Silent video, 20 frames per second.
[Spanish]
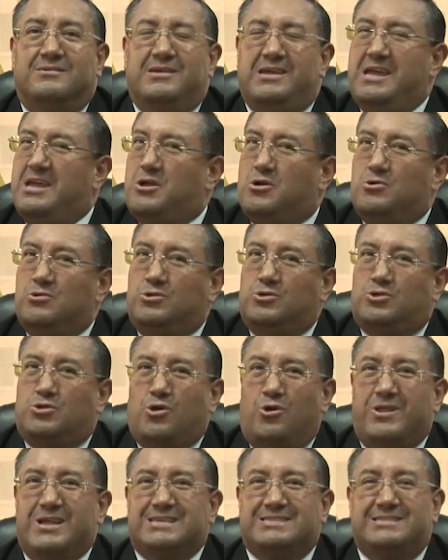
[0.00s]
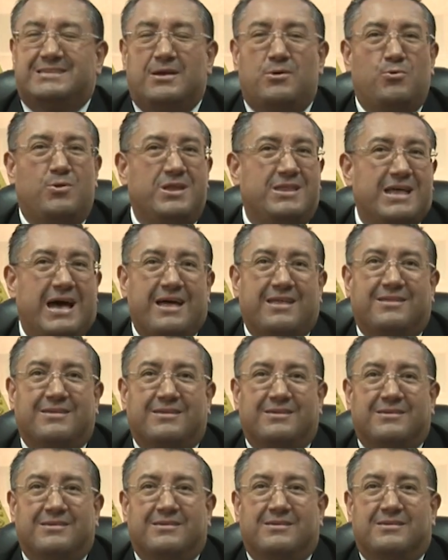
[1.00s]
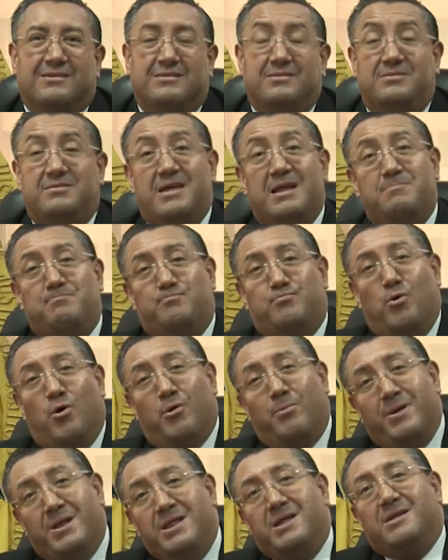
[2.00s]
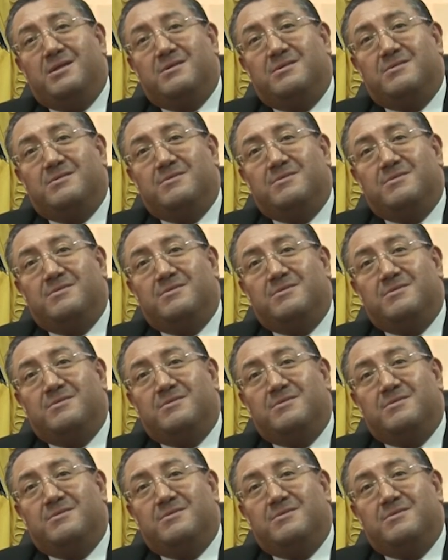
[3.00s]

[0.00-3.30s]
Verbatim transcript: y con toda seguridad del porvenir.